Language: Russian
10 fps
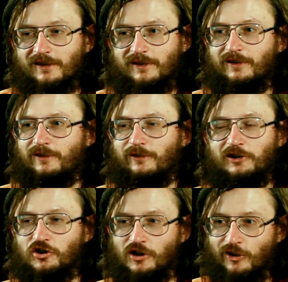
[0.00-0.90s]
э, вы
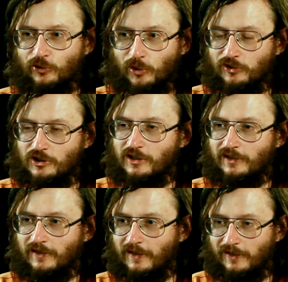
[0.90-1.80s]
не жили 40 тысяч
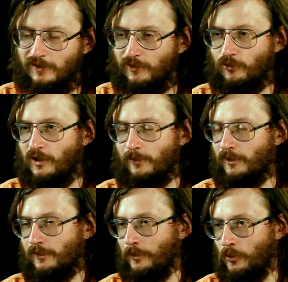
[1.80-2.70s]
лет назад, его
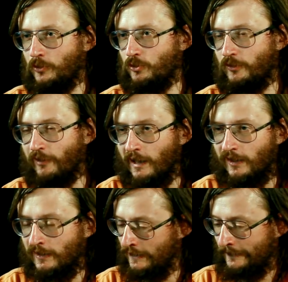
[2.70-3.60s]
каменным топором не убивали,